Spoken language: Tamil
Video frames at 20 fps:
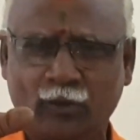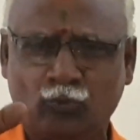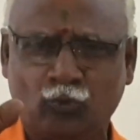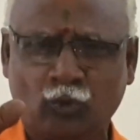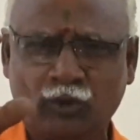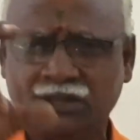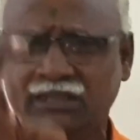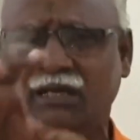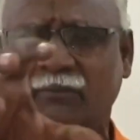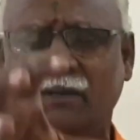
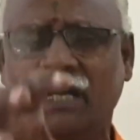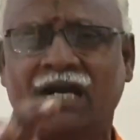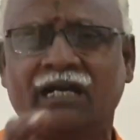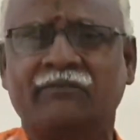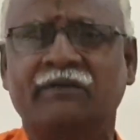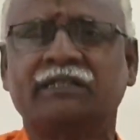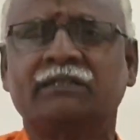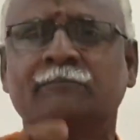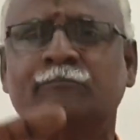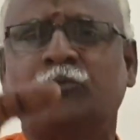கூட்டமாக
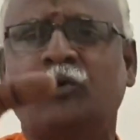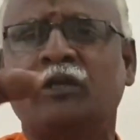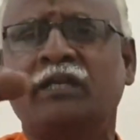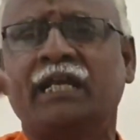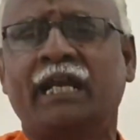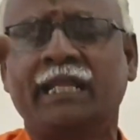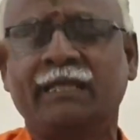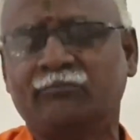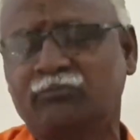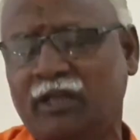வந்து
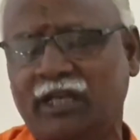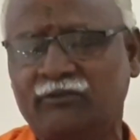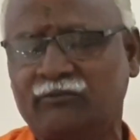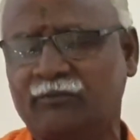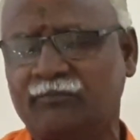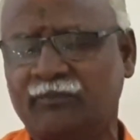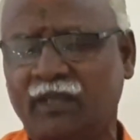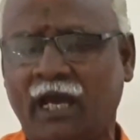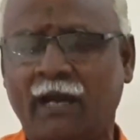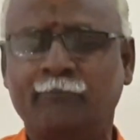பொறிகளை
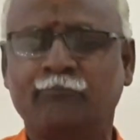செய்துவிடும்